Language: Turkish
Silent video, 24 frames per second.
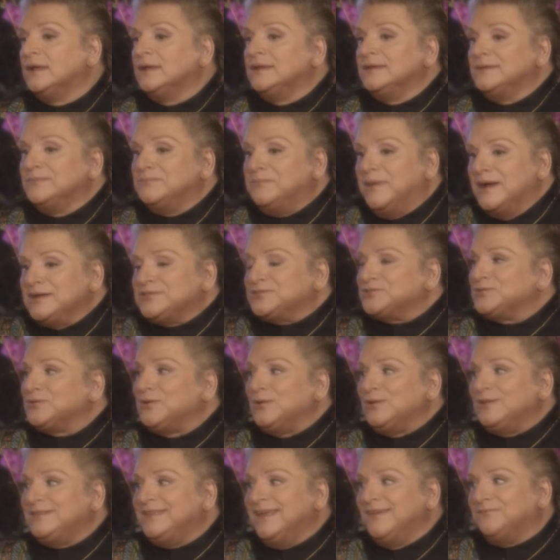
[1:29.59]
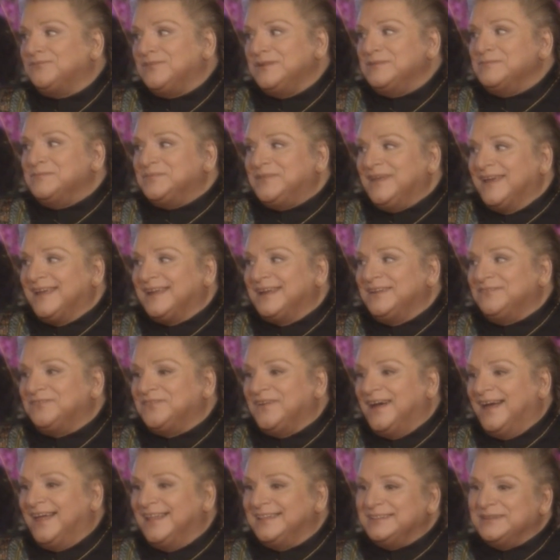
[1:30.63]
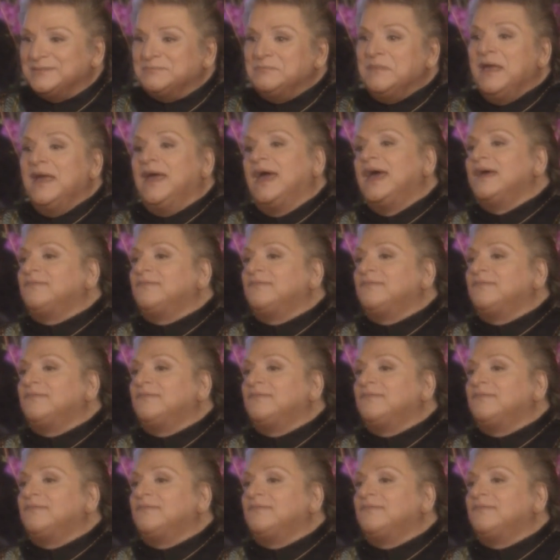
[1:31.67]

e, başrolde film teklifi evet. aldım.